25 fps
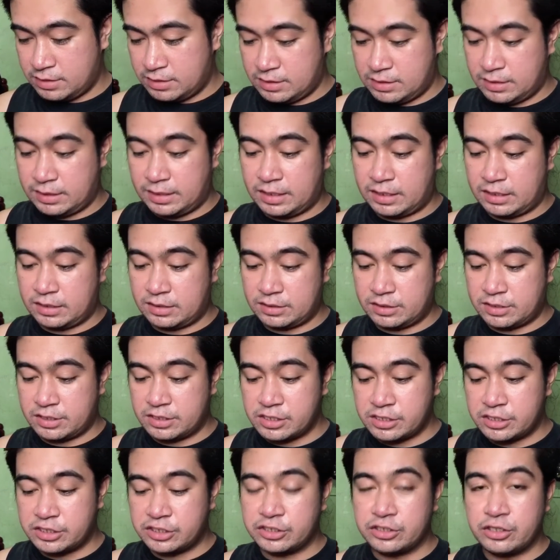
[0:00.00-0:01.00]
Yan,
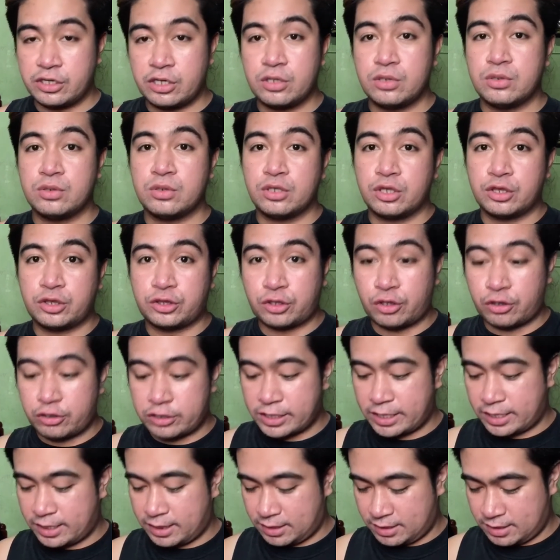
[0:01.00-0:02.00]
search nyo yung
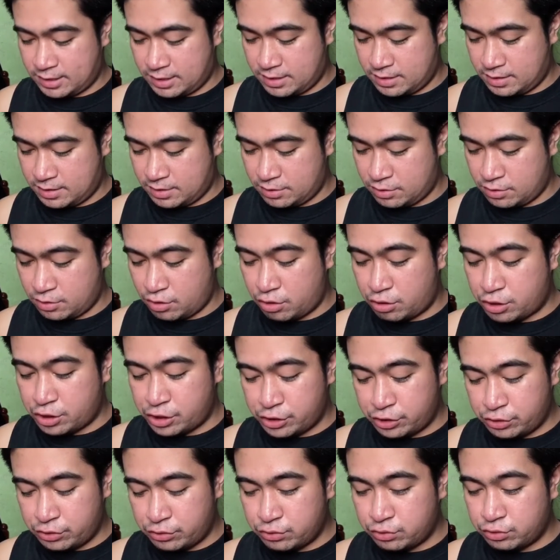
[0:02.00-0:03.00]
torrent or
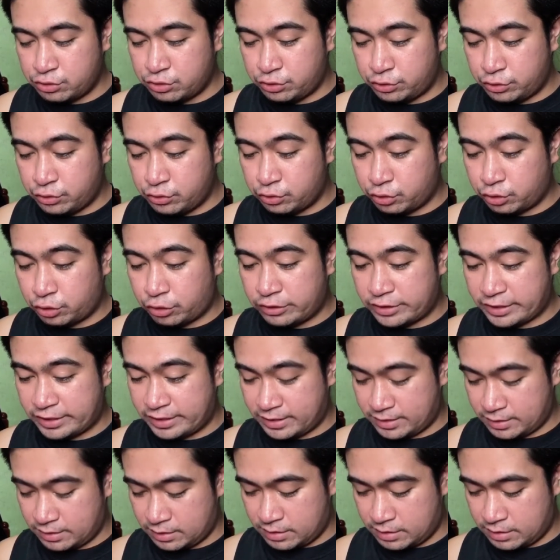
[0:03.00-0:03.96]
yung new torrent.